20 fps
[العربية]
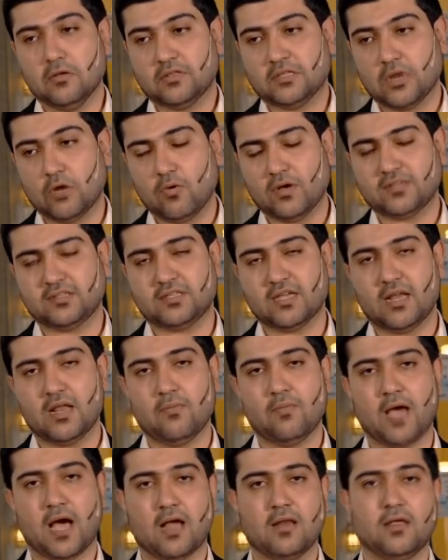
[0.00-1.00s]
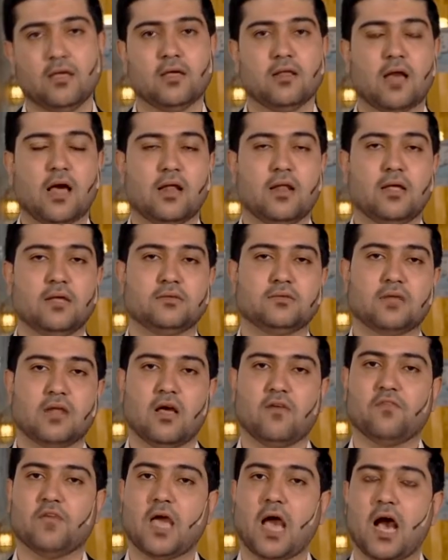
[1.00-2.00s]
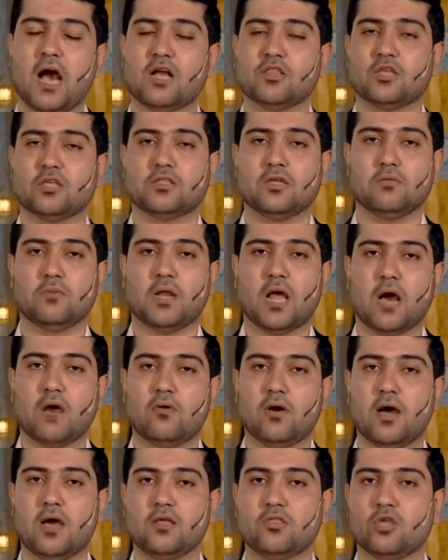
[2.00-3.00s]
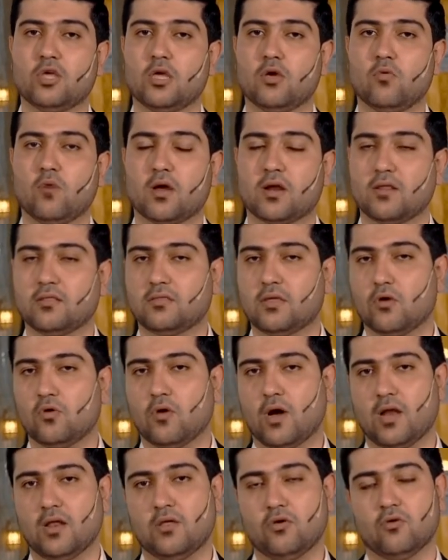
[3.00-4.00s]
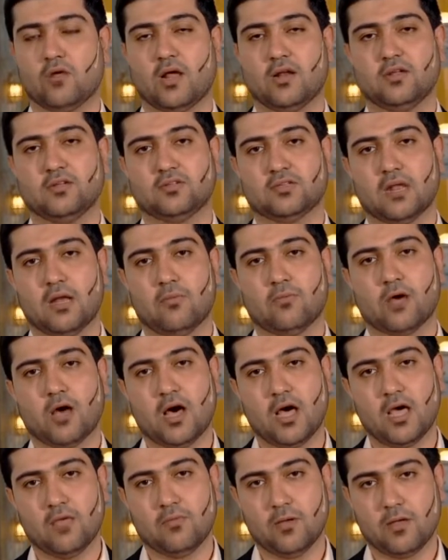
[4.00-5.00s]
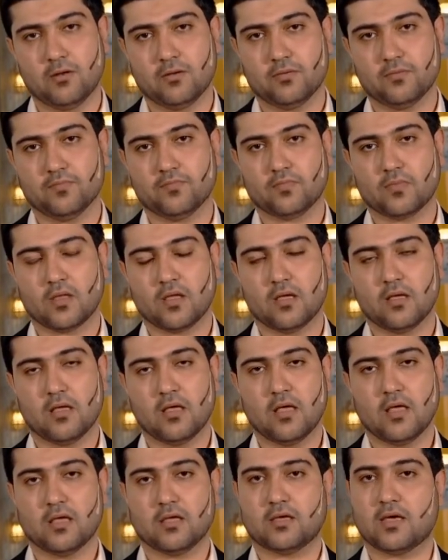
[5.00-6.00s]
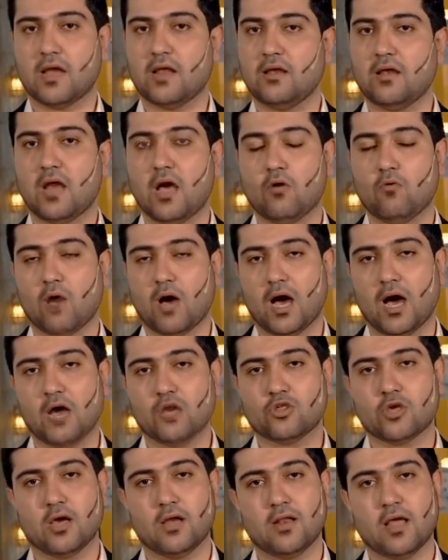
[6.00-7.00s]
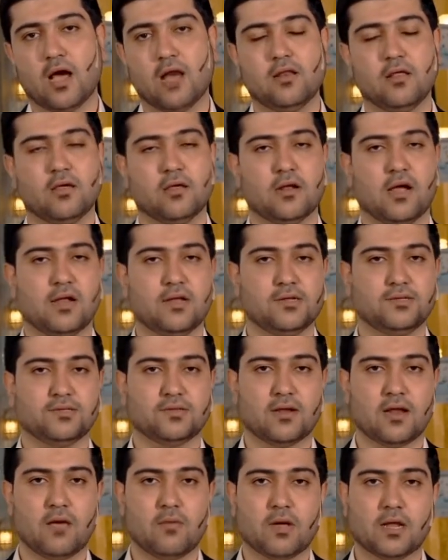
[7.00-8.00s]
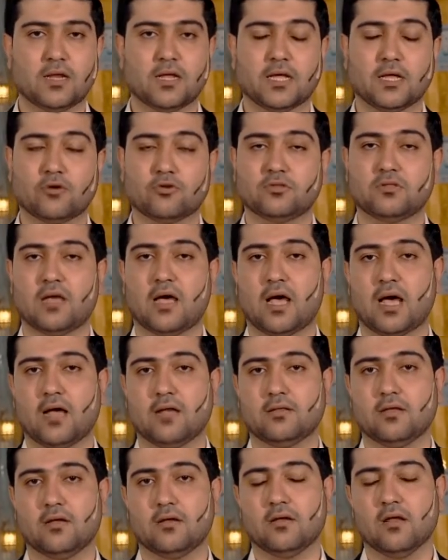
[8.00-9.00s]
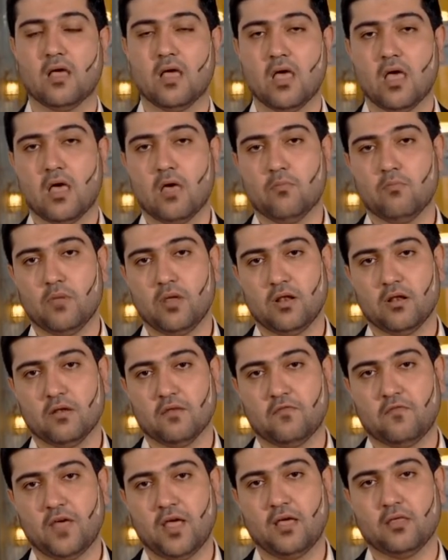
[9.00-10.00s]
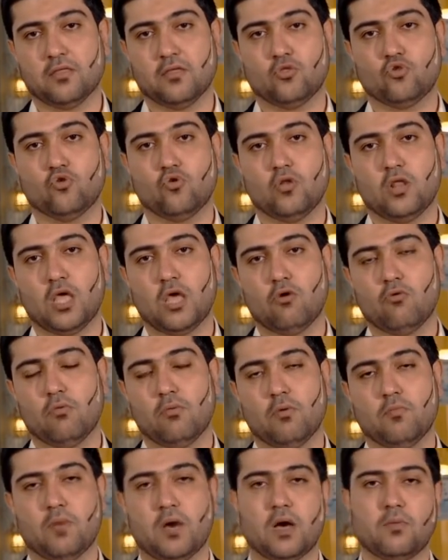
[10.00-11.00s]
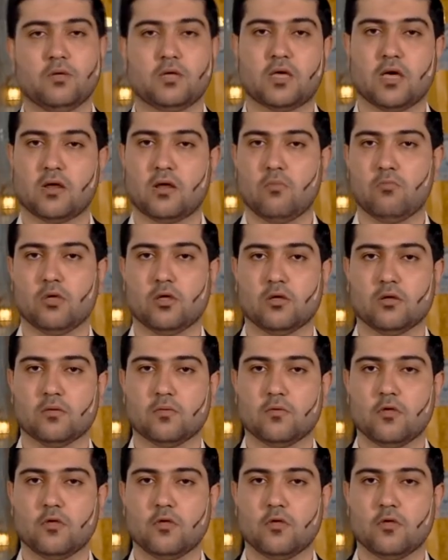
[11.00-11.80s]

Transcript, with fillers: توسل بعلي عليه السلام في حاجة من حوائجه ورده علي عليه السلام خائبا كلا وحاشا لعلي عليه السلام أن يرد أحدا من فيض جوده ومن باب كرمه